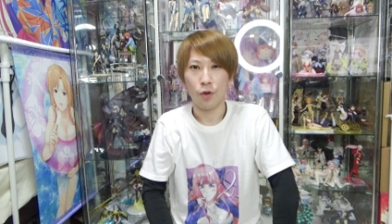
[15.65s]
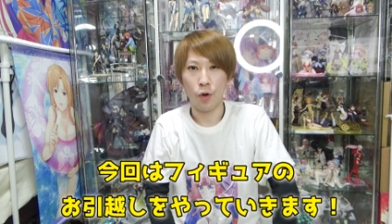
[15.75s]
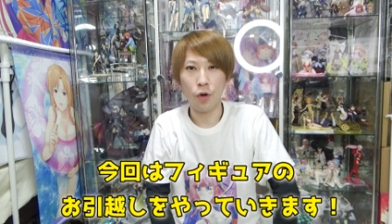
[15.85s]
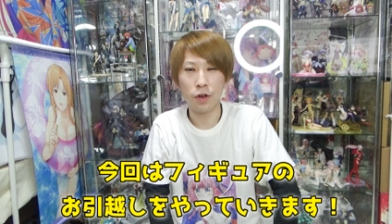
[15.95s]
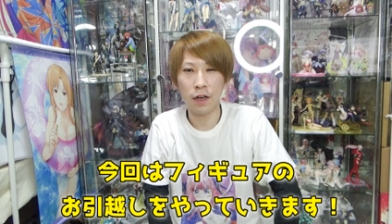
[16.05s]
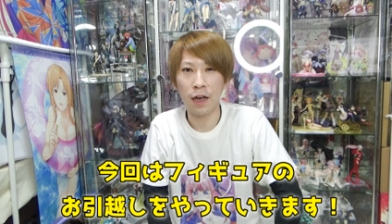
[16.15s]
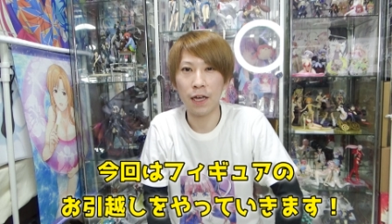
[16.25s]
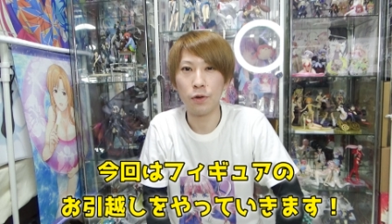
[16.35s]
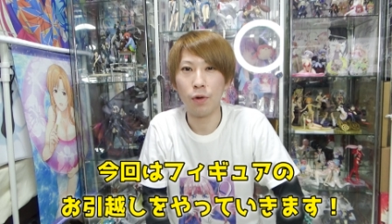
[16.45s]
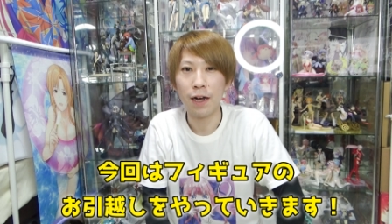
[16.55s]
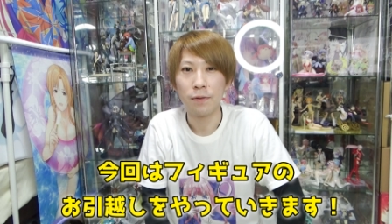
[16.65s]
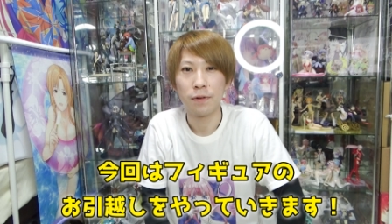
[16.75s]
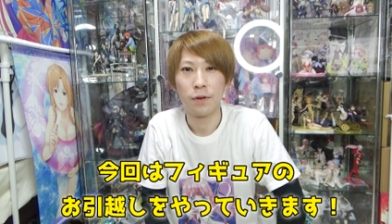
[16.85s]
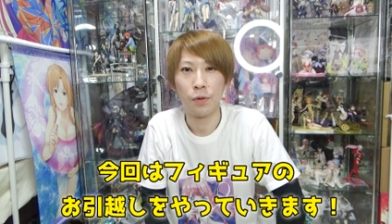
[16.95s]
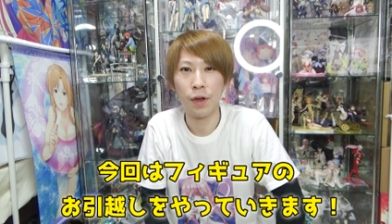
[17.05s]
今回は
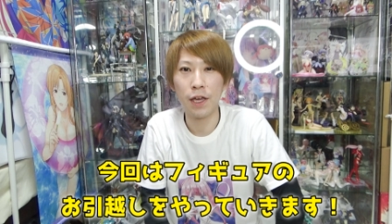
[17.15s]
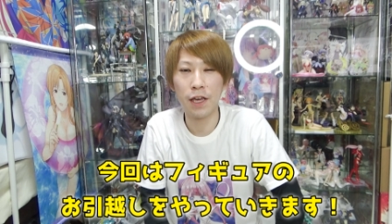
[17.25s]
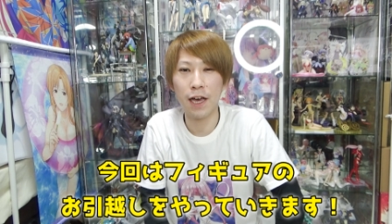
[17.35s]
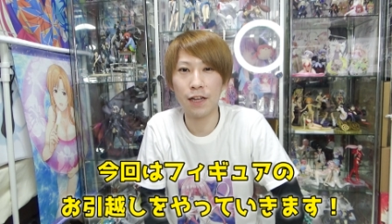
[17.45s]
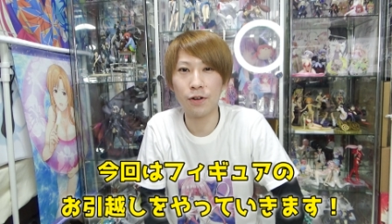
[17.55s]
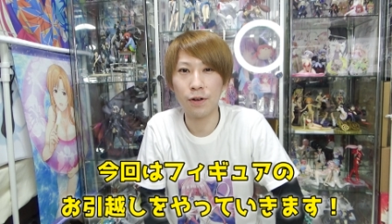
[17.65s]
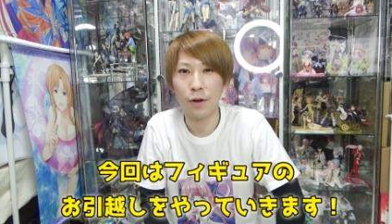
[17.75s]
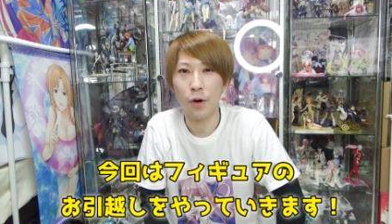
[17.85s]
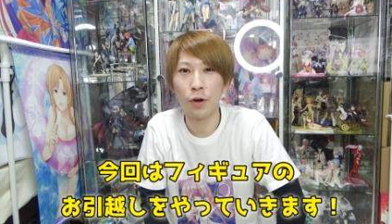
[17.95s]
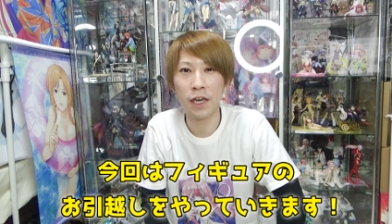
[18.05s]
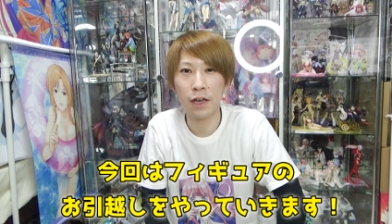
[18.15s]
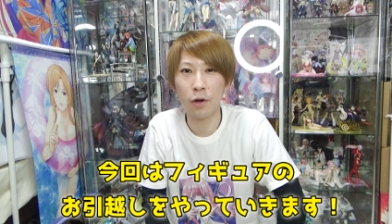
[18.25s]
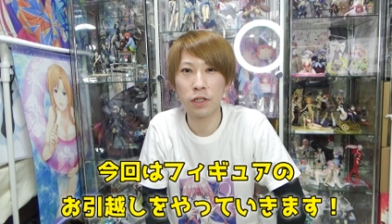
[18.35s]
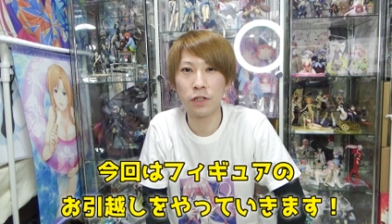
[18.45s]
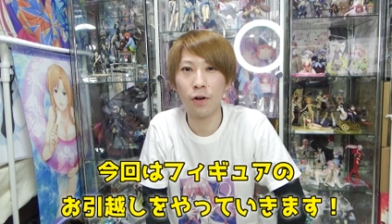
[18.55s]
フィギュアのお引
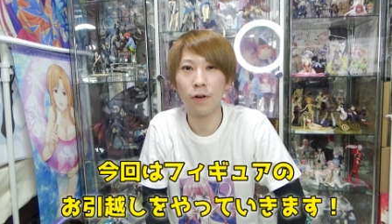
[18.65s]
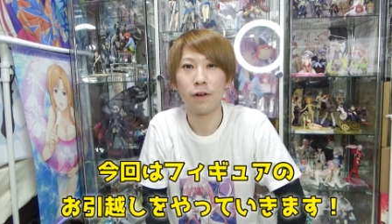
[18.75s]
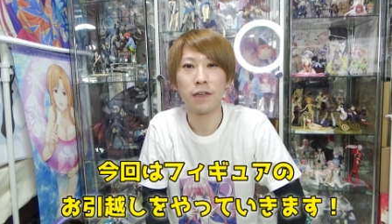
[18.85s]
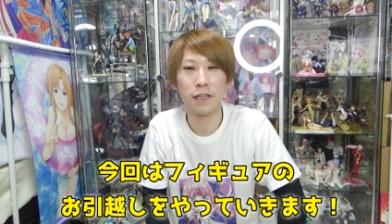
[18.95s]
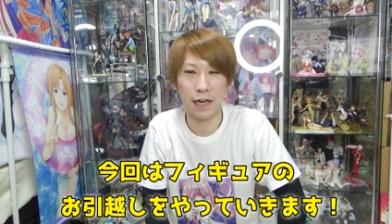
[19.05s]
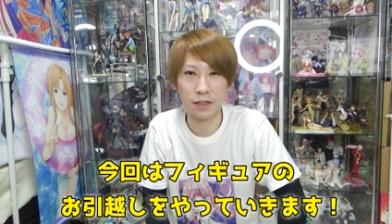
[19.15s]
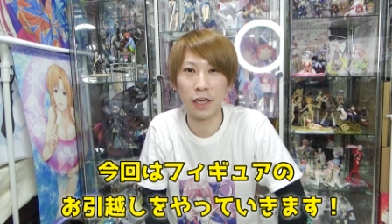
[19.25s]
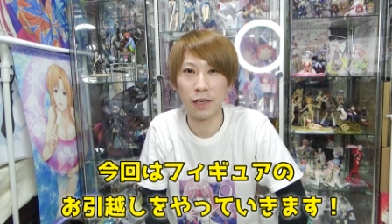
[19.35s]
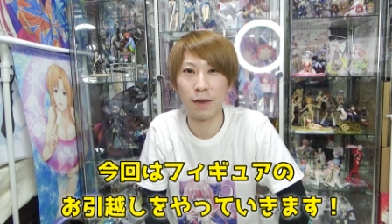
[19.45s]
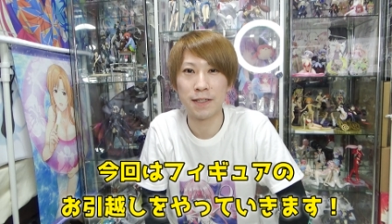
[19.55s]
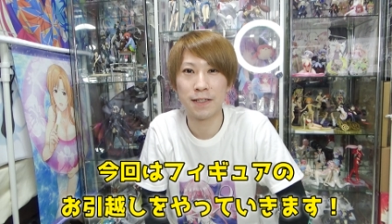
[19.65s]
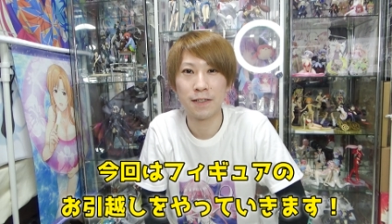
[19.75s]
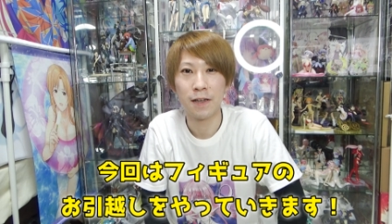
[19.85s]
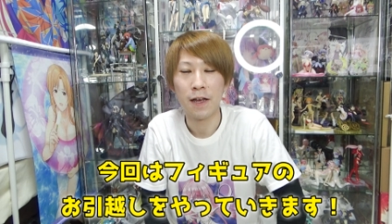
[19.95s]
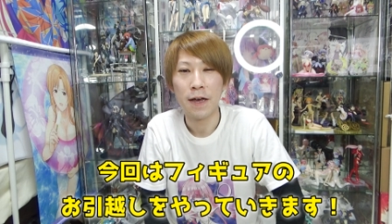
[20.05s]
越しをやっていきます